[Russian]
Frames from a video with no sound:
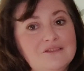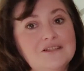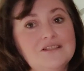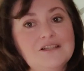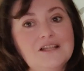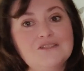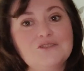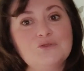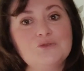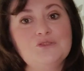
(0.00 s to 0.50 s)
вы
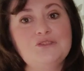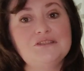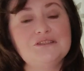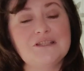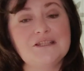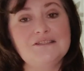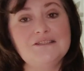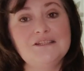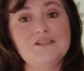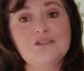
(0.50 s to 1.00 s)
голосуете
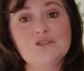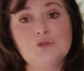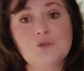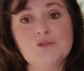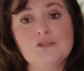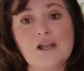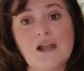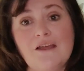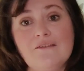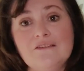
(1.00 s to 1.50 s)
за тех, кто
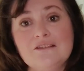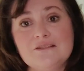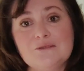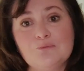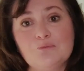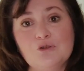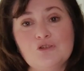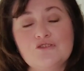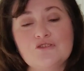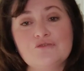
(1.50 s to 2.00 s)
нравится
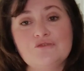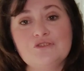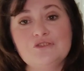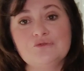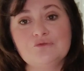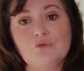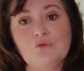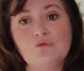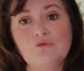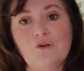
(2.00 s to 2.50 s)
больше
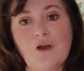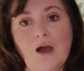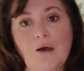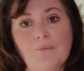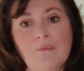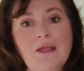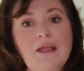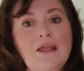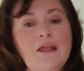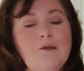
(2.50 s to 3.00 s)
всего
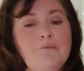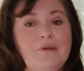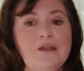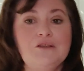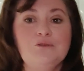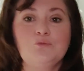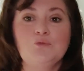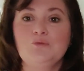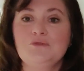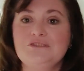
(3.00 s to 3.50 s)
вам.
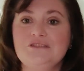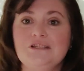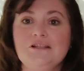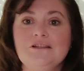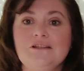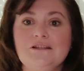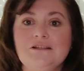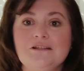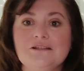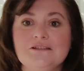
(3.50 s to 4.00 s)
Поэтому мы
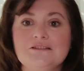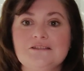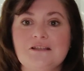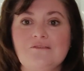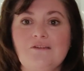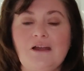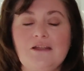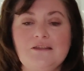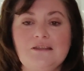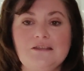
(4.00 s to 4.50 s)
сделали
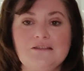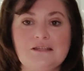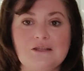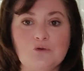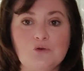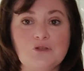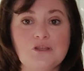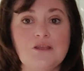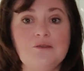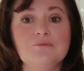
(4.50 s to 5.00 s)
голосование
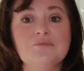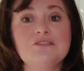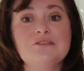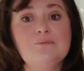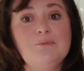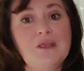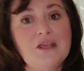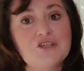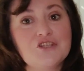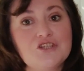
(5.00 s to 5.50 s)
таким
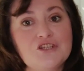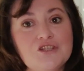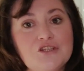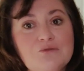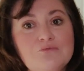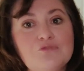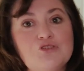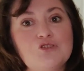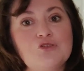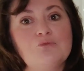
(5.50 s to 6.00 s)

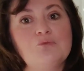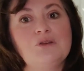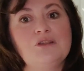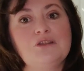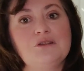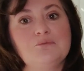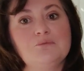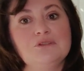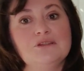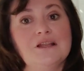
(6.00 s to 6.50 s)
смешанным, чтобы
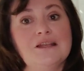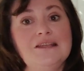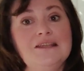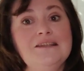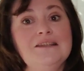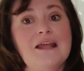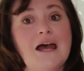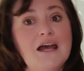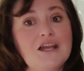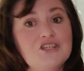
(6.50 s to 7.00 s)
это было
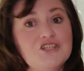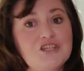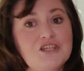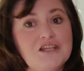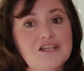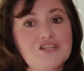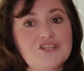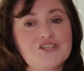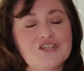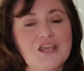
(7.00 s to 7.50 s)
и наше
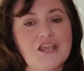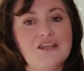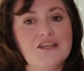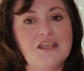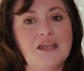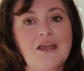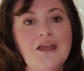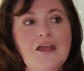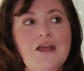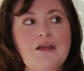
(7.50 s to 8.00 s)

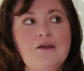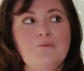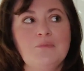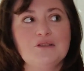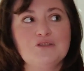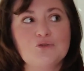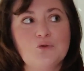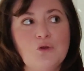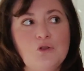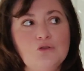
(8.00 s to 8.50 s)
решение,
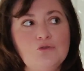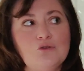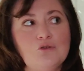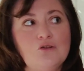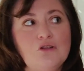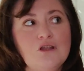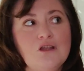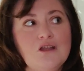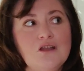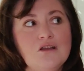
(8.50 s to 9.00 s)

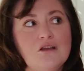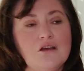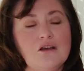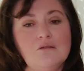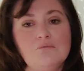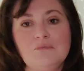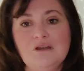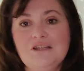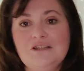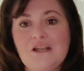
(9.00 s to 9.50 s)
поскольку э,
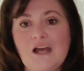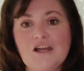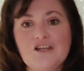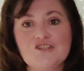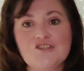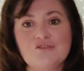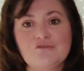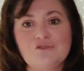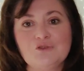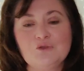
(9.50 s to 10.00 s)
мы
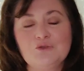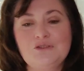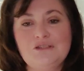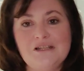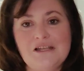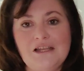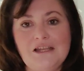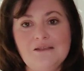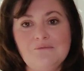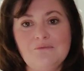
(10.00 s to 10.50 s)
также
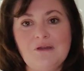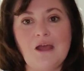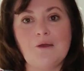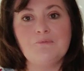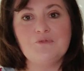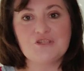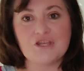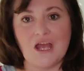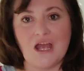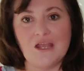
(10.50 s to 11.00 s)
внутри, мы
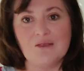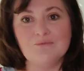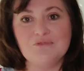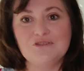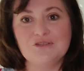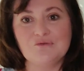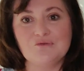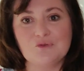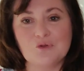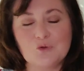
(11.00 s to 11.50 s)

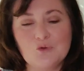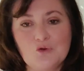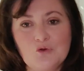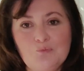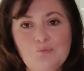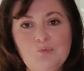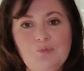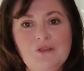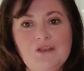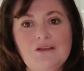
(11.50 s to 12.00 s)
общаемся в
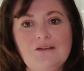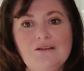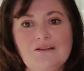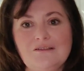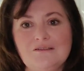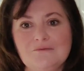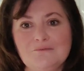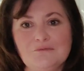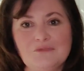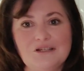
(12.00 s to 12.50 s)

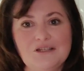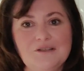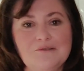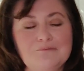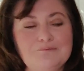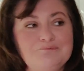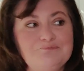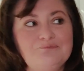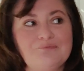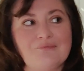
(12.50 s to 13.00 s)
группе,
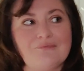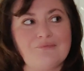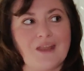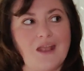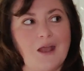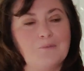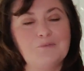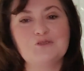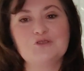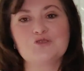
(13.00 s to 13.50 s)
мы
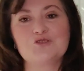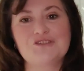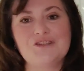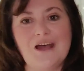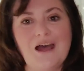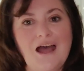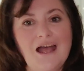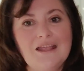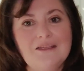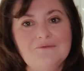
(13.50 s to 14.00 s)

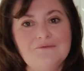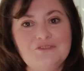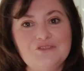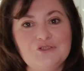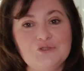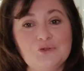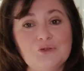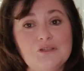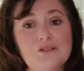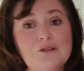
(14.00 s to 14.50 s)
обсуждаем
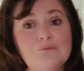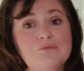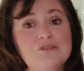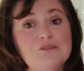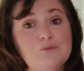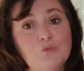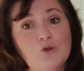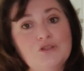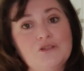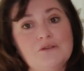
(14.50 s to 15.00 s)
все это, мы
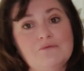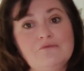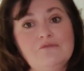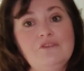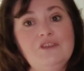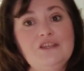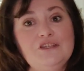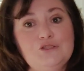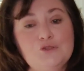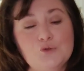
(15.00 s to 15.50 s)
смотрим
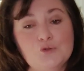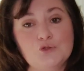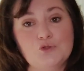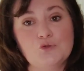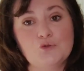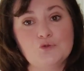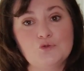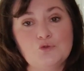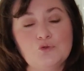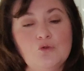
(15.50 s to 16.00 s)
видео
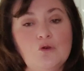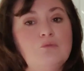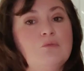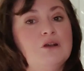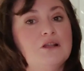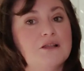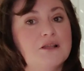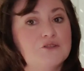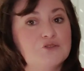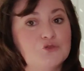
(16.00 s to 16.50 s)
друг друга,
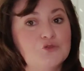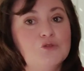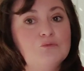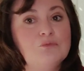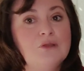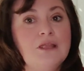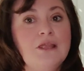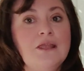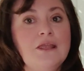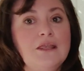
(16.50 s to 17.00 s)
мы
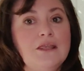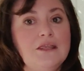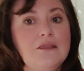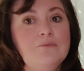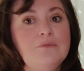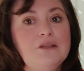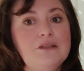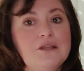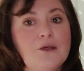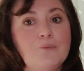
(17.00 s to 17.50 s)
голосуем
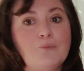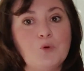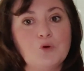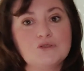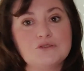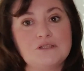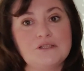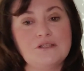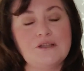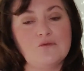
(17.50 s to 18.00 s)
именно
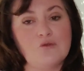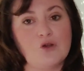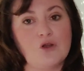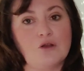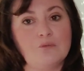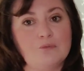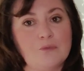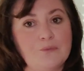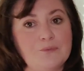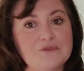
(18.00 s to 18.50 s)
после того,
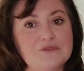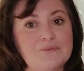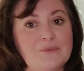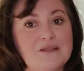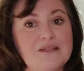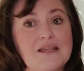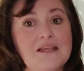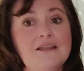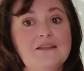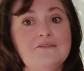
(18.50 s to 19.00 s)
как мы
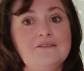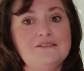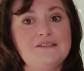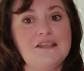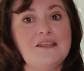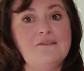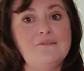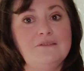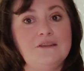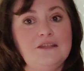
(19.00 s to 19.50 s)
посмотрели
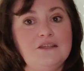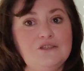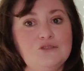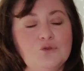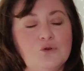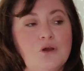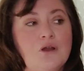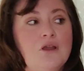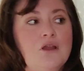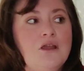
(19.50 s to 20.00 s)
все
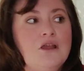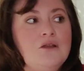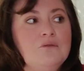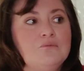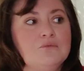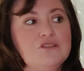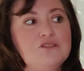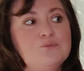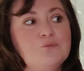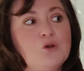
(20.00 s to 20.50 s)
видео,
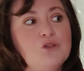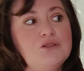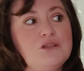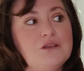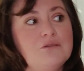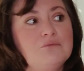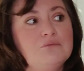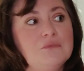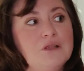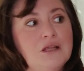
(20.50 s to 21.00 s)
мы
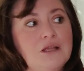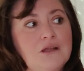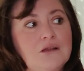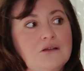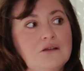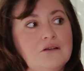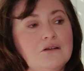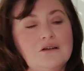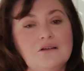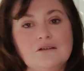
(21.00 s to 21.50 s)
смотрим
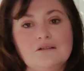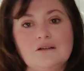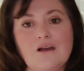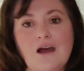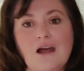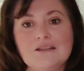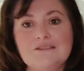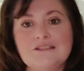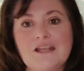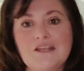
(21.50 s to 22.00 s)
Э,
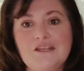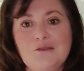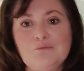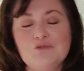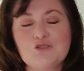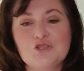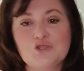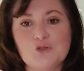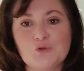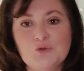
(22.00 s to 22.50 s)
а с
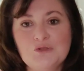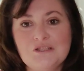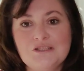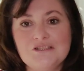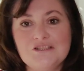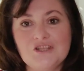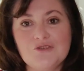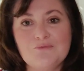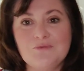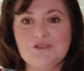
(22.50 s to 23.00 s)
какими же
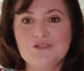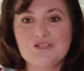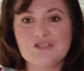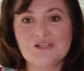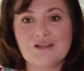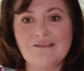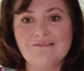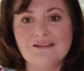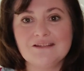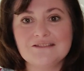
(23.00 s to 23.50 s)
трудностями
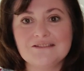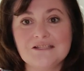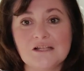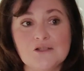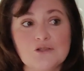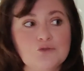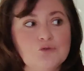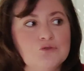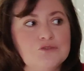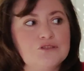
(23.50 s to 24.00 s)
человек
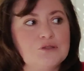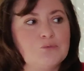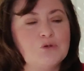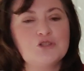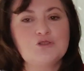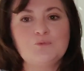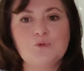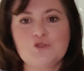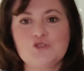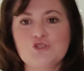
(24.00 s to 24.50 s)
столкнулся.
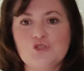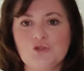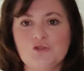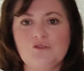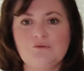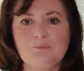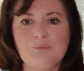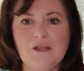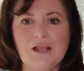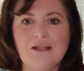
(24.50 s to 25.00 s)
Может, он
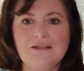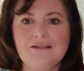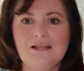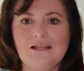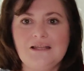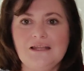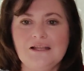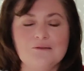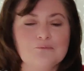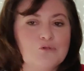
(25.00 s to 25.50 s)
что-то
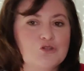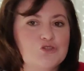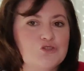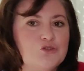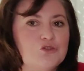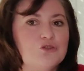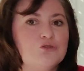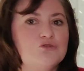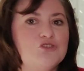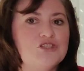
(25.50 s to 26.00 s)
преодолел, может,
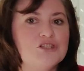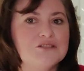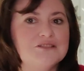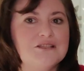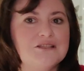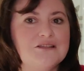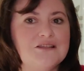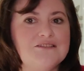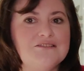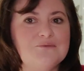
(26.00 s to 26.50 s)
он
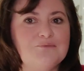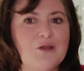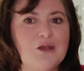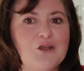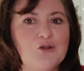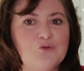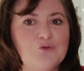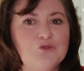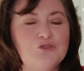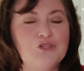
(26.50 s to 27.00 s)
научился для себя
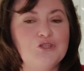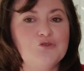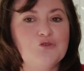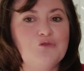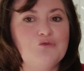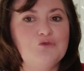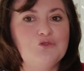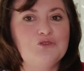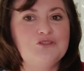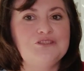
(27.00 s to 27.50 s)
какую-то
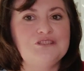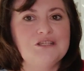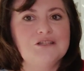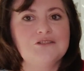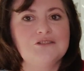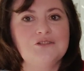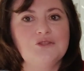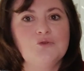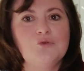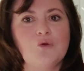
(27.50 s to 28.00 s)
новую
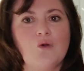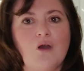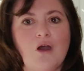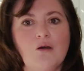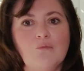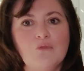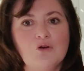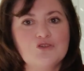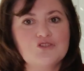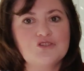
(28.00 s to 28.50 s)
технику,
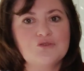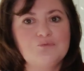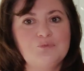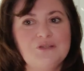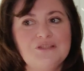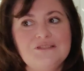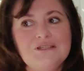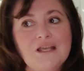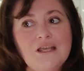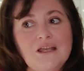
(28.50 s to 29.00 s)
а может
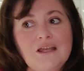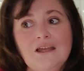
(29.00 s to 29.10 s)
быть...